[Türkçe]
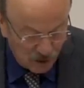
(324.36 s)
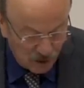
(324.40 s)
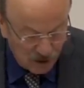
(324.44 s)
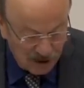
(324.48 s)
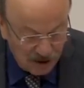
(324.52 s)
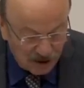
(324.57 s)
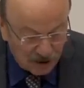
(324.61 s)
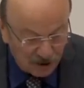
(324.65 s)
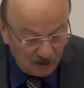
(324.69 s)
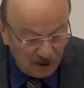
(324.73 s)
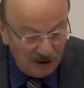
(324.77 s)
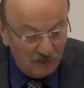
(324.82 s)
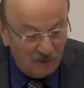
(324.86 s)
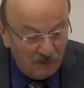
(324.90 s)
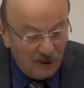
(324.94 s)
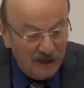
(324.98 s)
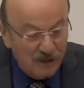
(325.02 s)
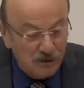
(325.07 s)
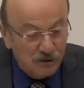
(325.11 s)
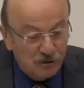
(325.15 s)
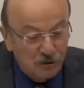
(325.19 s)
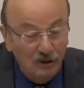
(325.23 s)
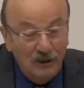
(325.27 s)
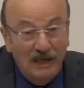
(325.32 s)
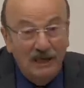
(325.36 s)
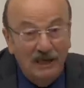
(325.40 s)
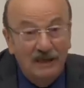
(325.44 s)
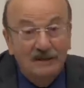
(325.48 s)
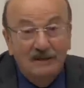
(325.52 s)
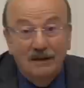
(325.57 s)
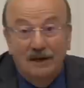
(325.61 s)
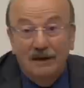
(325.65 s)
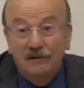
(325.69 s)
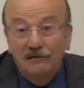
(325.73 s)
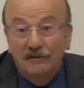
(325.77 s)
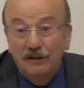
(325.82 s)
sözleşmeli
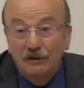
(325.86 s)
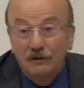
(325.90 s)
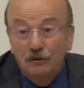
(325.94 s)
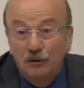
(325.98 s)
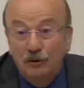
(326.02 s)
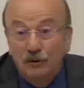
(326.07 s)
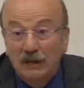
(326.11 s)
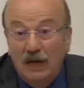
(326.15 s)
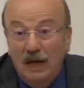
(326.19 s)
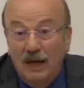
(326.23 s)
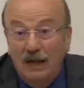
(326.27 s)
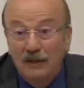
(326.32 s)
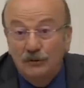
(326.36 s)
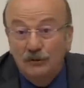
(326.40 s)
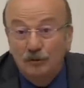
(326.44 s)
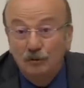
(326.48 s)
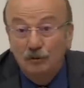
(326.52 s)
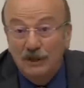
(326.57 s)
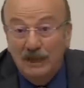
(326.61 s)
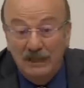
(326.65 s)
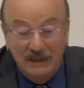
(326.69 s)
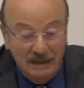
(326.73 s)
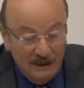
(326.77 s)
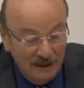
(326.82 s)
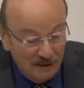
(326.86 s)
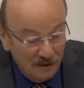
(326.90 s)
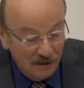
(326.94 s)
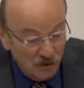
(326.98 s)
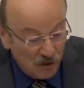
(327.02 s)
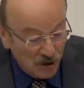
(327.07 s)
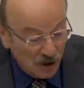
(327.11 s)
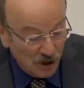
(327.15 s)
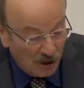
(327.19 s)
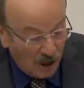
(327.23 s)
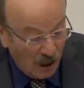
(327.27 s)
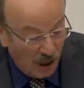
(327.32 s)
personeli tarif ediyor
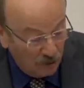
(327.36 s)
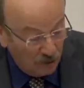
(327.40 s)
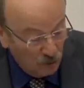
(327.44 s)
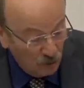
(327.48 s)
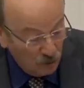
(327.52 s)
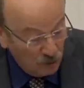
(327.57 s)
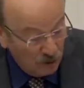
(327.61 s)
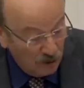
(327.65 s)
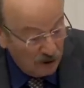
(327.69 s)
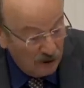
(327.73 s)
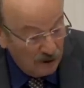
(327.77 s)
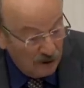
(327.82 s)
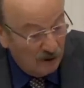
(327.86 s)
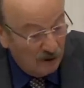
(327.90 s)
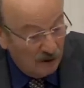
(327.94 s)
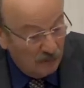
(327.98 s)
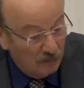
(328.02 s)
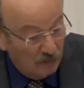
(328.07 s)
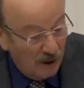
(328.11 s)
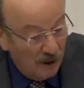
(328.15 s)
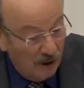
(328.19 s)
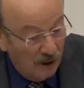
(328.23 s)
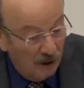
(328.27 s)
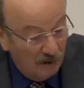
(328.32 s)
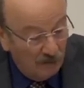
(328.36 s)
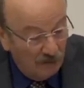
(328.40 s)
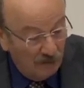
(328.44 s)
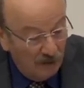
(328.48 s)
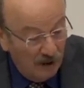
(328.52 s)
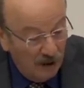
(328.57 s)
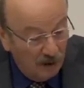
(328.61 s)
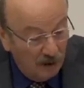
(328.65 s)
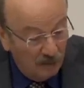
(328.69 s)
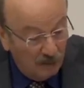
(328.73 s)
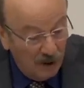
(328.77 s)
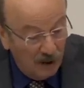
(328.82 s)
657. kanun ve,
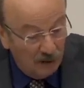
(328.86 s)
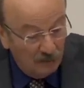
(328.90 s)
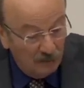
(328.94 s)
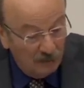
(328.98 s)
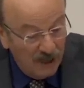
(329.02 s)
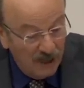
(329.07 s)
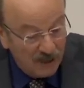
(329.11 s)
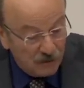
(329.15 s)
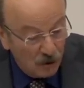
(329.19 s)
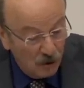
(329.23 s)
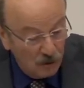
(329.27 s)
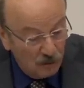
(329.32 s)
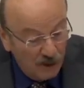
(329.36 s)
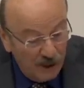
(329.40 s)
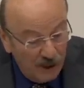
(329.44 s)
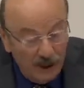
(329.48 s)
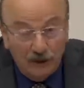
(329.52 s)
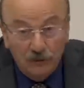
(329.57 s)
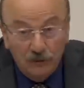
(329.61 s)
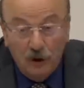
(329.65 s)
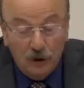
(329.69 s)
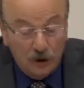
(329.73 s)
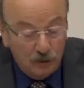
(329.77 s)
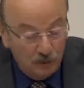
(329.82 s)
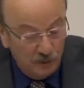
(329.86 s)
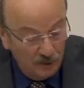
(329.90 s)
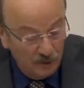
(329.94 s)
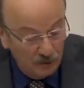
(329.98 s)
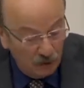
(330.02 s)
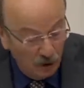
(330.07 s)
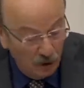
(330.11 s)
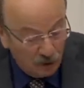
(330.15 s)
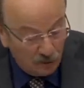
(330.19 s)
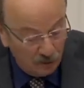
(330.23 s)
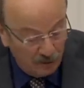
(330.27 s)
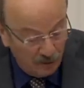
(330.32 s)
ve, b ve, ve 4,
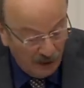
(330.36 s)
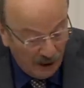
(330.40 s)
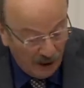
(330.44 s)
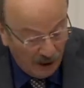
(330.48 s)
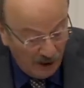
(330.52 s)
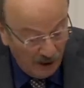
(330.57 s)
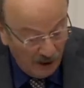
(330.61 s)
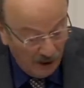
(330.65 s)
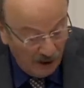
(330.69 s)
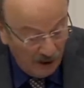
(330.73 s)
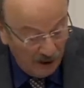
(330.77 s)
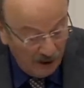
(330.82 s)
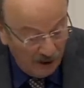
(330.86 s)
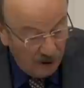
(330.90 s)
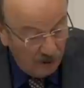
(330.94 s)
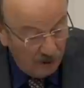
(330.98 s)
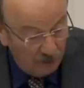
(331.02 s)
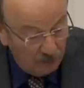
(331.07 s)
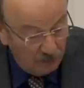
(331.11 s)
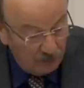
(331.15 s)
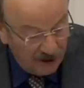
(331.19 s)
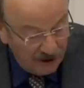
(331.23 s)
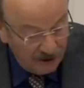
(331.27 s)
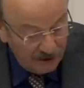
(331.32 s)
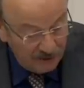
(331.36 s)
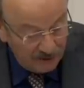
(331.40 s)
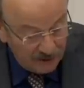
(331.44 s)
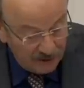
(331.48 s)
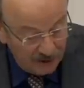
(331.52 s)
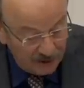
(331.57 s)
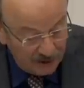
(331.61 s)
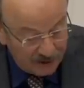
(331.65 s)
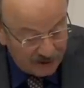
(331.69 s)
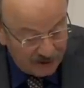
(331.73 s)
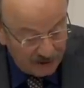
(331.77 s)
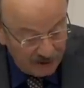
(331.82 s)
4B.
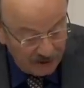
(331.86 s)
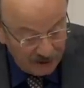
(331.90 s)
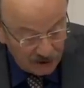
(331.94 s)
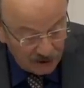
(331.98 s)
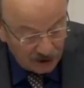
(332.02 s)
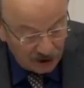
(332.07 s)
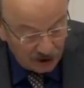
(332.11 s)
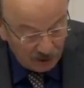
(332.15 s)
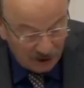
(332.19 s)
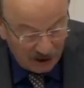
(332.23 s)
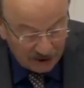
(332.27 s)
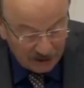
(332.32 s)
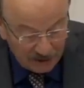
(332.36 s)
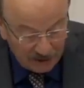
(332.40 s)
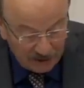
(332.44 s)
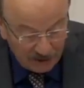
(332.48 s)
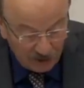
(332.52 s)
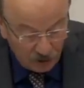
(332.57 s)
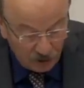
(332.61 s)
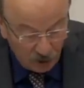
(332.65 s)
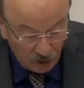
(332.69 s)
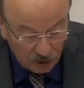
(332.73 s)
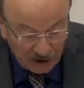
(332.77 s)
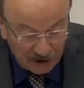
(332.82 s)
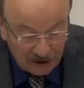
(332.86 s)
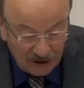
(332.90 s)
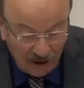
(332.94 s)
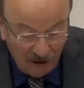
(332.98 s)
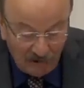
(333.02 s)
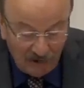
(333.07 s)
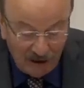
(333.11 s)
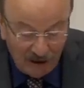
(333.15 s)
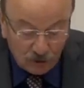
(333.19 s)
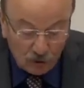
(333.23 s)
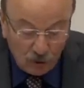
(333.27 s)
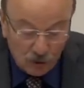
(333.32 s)
Bir, ikinci maddede diyor ki
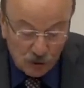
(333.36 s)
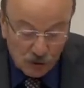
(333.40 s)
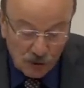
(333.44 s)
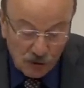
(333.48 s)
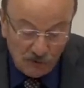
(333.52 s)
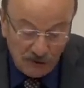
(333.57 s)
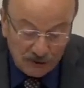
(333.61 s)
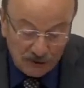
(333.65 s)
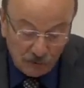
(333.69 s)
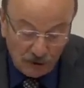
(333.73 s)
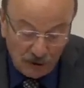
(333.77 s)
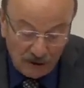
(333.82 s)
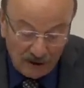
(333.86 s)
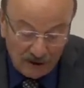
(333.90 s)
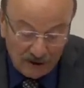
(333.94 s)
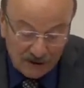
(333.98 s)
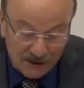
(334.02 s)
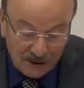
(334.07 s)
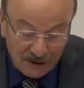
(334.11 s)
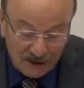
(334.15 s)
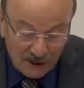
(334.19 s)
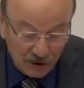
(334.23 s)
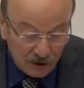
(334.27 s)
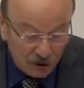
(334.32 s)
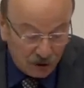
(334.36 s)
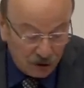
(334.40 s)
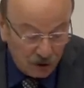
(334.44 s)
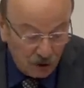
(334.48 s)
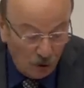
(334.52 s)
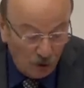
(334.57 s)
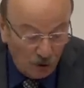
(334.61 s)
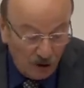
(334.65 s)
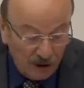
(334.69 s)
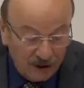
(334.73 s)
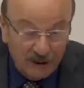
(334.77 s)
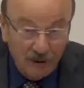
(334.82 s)
devlet konservatuvarları
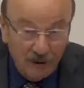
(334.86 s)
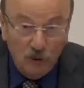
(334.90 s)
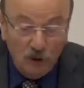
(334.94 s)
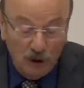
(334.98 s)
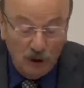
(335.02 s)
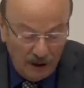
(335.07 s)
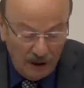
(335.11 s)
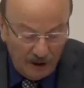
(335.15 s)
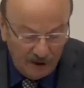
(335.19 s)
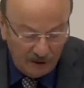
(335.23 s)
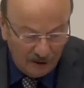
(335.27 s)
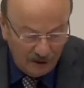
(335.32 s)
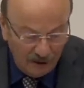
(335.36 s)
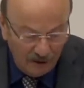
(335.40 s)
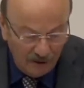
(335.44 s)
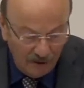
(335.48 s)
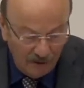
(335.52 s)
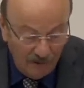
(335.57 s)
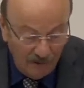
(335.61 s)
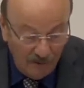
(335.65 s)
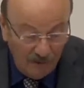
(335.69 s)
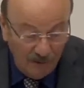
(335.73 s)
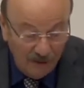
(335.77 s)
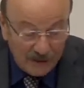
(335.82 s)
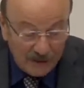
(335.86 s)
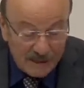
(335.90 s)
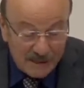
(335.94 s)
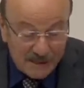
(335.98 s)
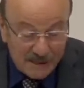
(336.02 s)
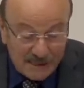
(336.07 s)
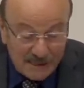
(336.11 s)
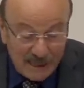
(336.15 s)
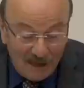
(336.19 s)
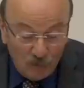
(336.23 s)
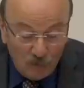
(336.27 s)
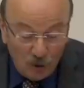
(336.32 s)
sanatçı öğretim üyeleri
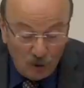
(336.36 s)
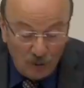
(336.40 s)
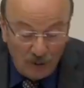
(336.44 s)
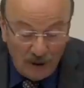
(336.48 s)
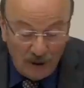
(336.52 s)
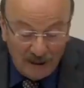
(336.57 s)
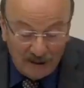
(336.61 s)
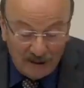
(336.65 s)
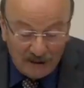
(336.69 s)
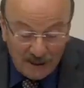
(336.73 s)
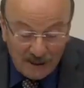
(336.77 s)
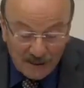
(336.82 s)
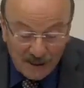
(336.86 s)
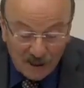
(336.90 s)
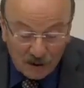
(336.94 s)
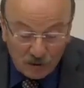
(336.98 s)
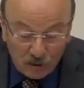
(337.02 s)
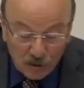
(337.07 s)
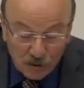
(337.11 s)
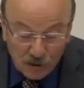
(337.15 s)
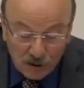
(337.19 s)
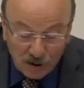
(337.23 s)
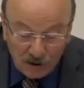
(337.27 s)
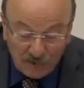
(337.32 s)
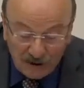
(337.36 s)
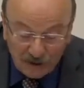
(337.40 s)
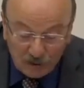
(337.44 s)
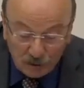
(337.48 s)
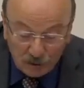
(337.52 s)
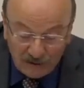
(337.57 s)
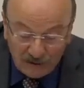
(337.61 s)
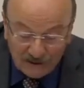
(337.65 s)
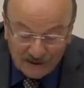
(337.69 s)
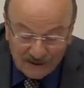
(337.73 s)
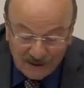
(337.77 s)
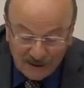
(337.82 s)
İstanbul Belediyesi
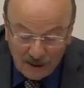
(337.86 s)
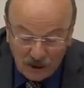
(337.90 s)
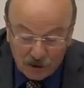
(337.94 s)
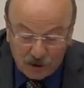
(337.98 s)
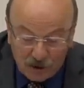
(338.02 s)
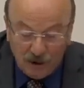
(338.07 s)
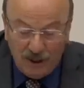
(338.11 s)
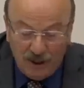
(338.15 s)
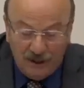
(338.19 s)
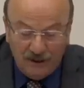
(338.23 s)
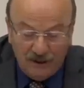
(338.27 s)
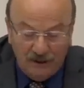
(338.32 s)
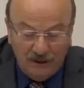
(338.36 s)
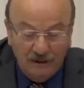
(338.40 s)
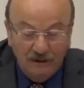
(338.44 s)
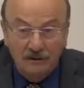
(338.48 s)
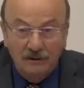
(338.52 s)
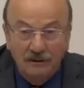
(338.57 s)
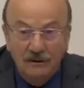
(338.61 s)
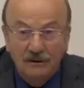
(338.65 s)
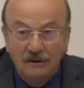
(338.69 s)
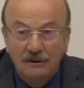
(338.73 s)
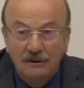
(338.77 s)
konservatuvarı sanatçıları.